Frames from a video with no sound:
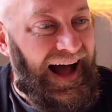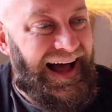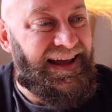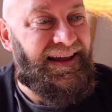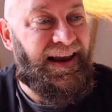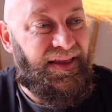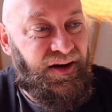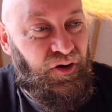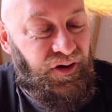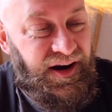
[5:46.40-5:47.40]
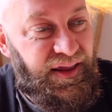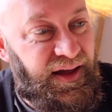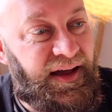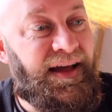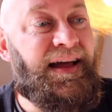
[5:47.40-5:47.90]
hay la de
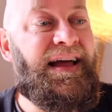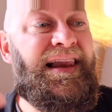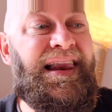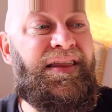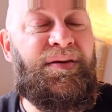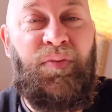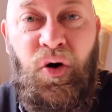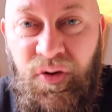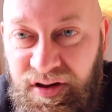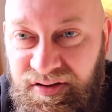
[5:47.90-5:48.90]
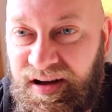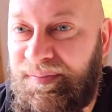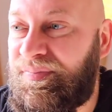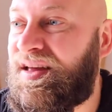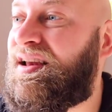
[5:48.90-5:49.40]
Cornide, la de
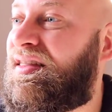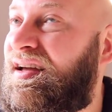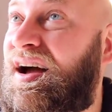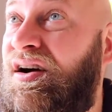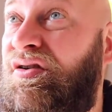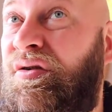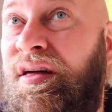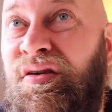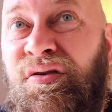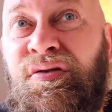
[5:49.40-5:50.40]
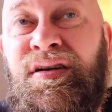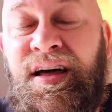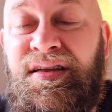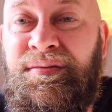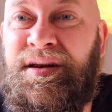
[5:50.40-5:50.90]
Mourisca y la de Ancoradouro.
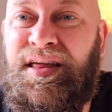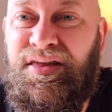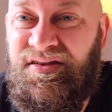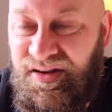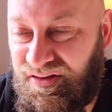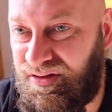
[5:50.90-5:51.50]
La verdad es que el